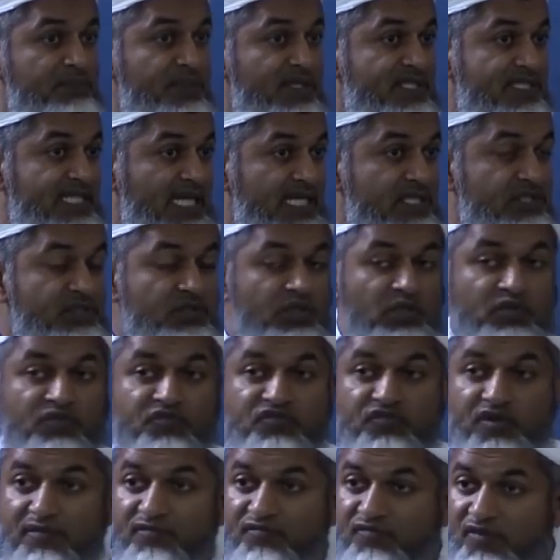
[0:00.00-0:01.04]
защищает
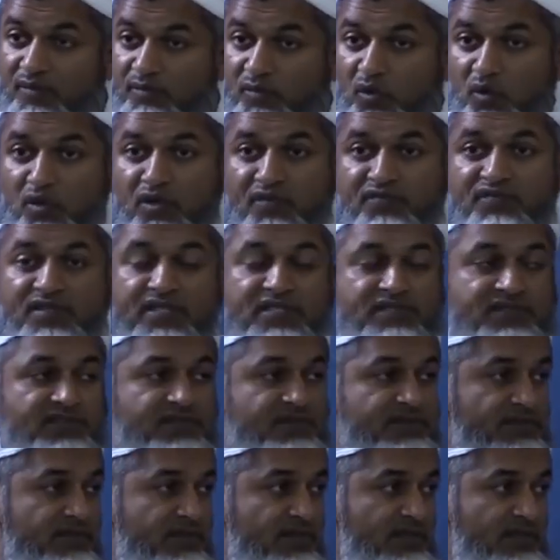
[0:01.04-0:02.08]
того, кто читает его.